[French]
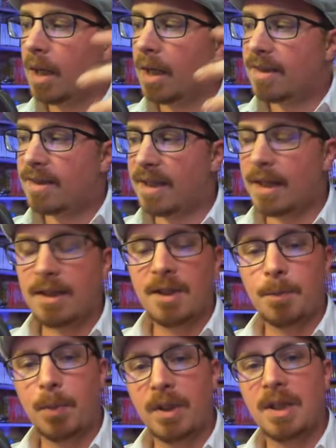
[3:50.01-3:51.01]
C'est
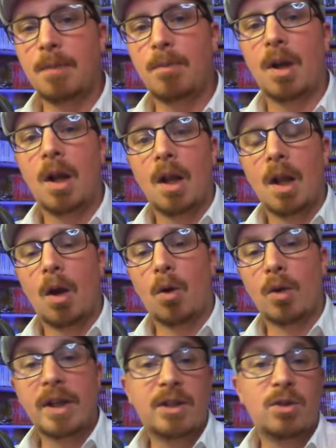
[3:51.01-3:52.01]
disponible en
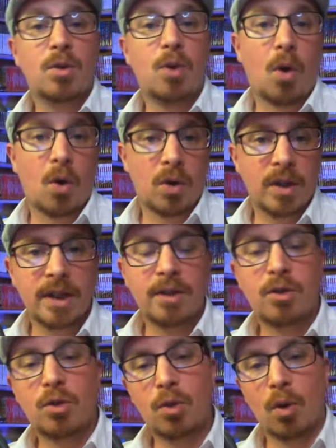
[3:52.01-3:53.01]
lecture en ligne
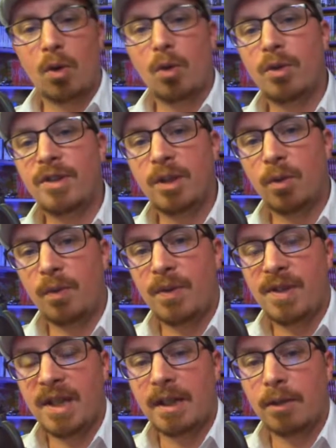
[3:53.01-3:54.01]
sur le site
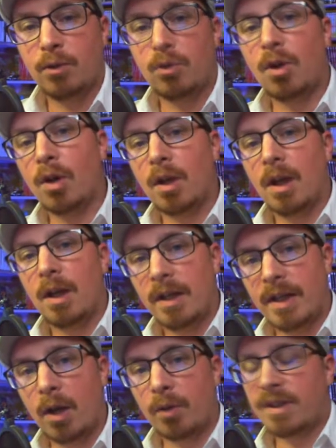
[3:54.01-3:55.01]
officiel Rog,
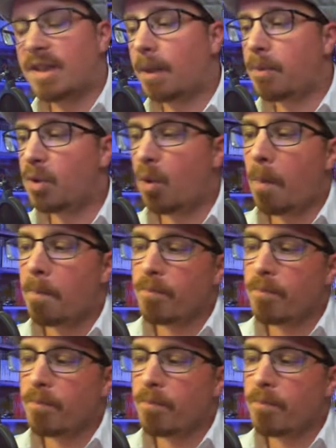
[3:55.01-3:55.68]
lien en description.